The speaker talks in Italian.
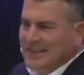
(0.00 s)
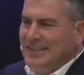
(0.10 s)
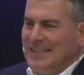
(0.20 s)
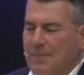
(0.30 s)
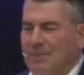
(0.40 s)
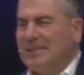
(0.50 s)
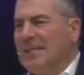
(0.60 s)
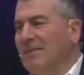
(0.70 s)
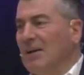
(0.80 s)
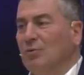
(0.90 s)
ci stai per
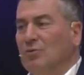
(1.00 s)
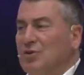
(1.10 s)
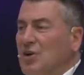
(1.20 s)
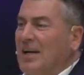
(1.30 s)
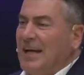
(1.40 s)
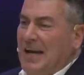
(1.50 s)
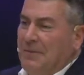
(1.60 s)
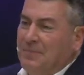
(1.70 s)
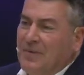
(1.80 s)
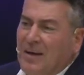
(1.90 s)
scrivere tutto ciò
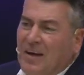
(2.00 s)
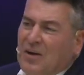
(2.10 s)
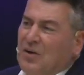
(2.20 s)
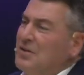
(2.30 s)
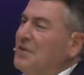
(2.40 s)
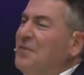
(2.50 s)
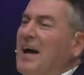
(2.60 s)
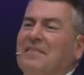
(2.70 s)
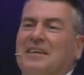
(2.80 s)
che non ti fa